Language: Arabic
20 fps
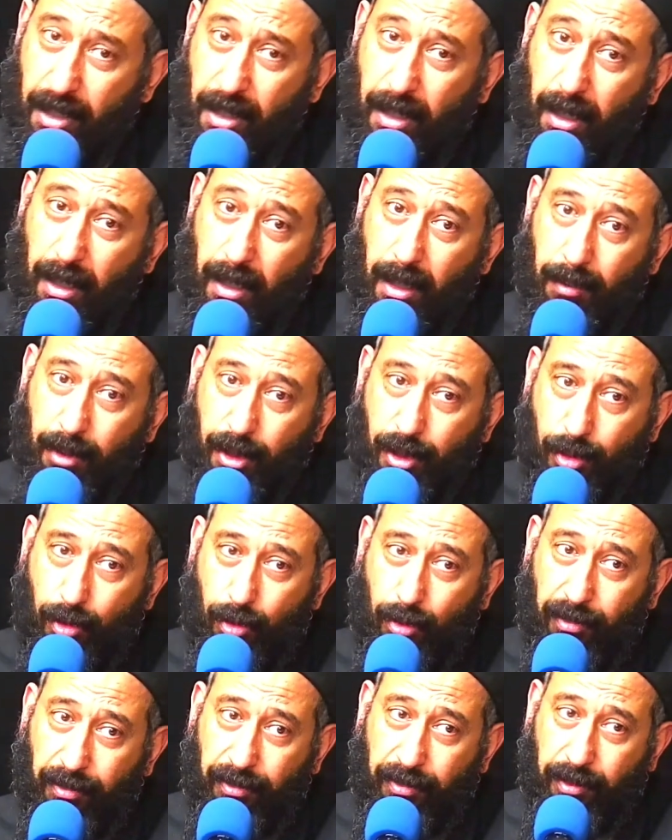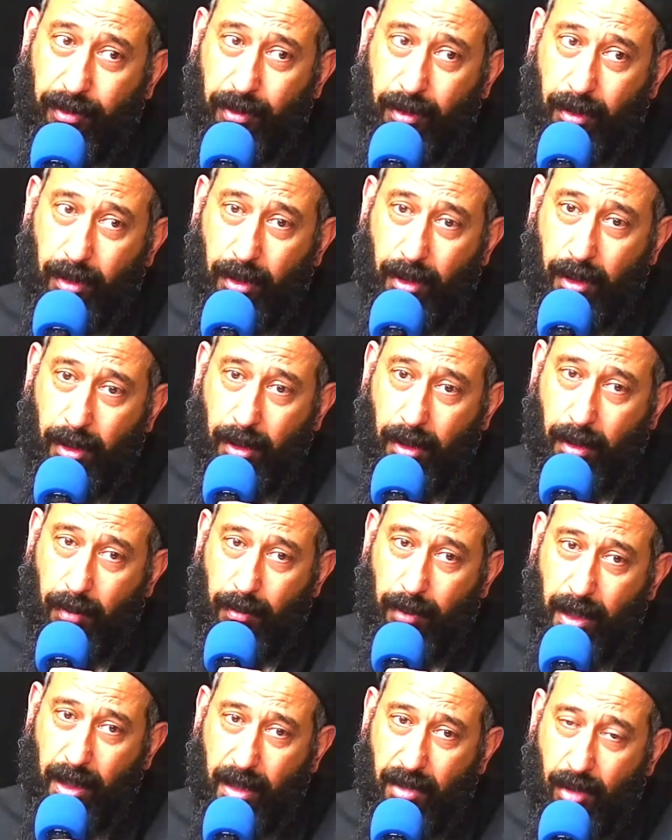ماشي ان احنا بنشوف
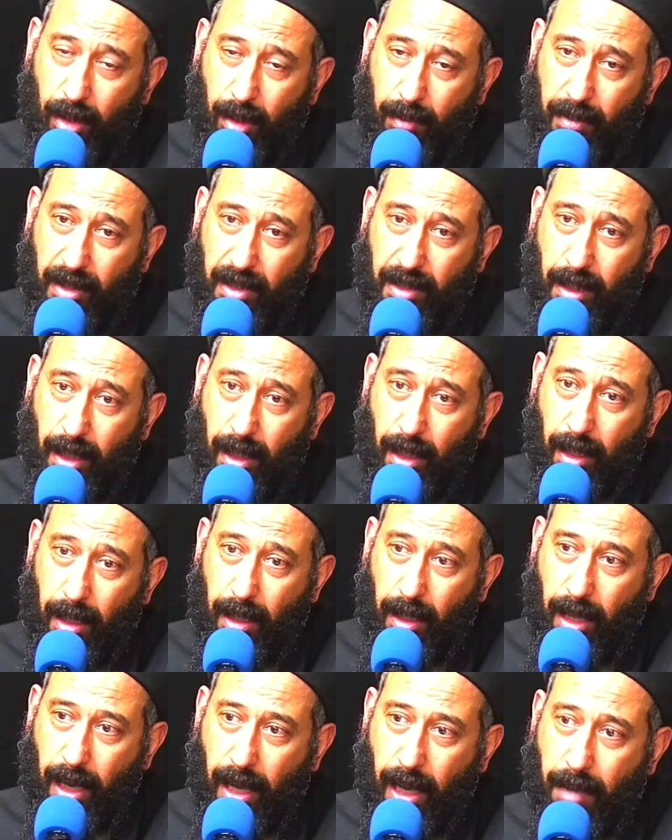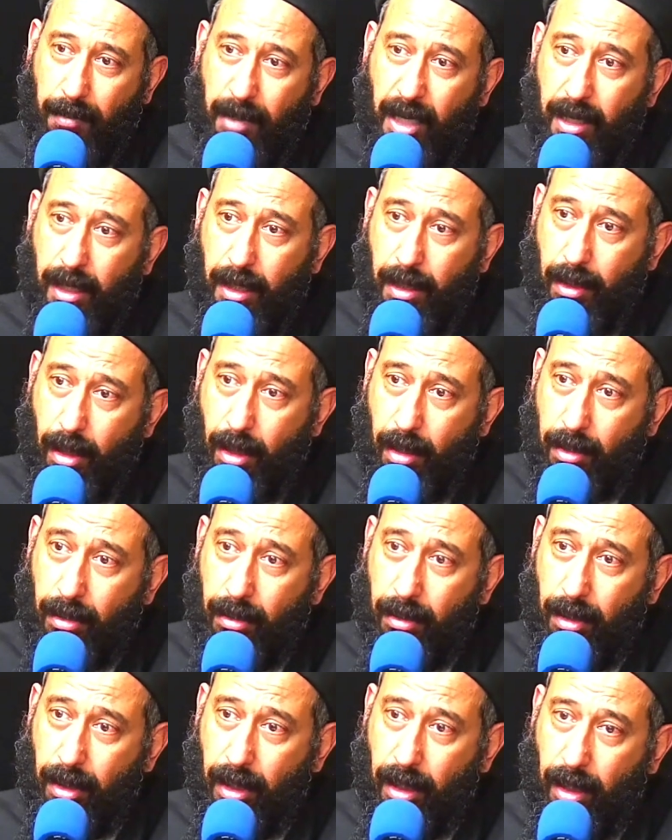ربنا يسوع المسيح عمل ايه
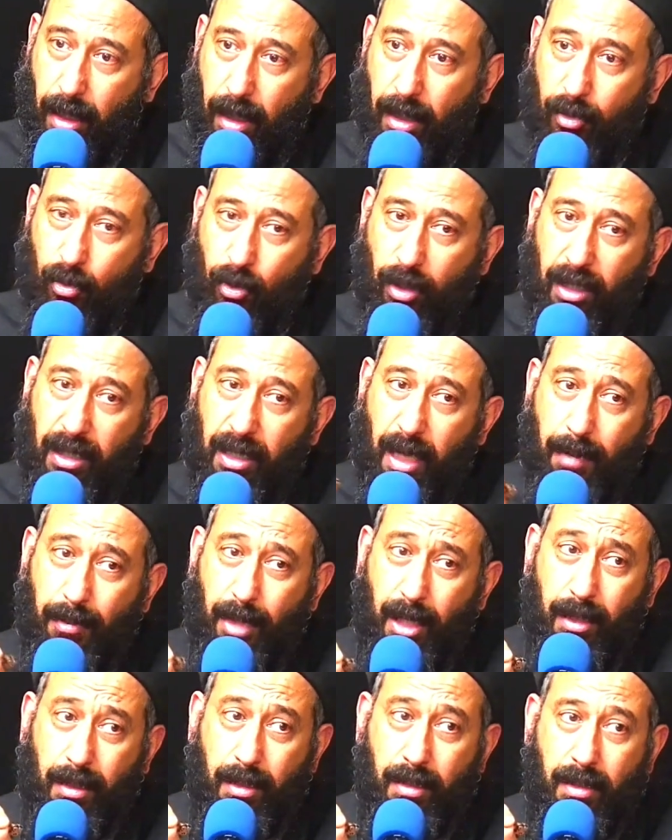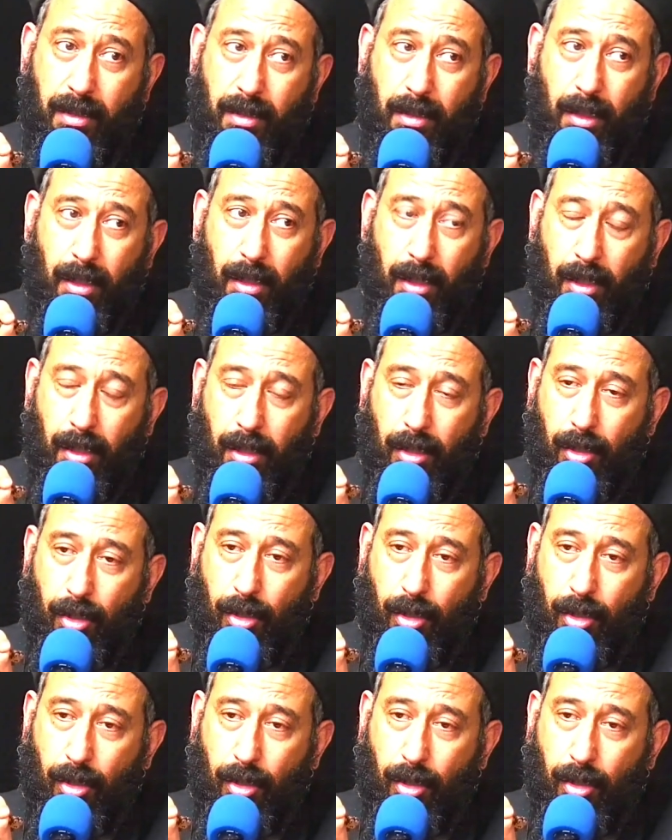النهارده ايه الخطوه اللي اتعملت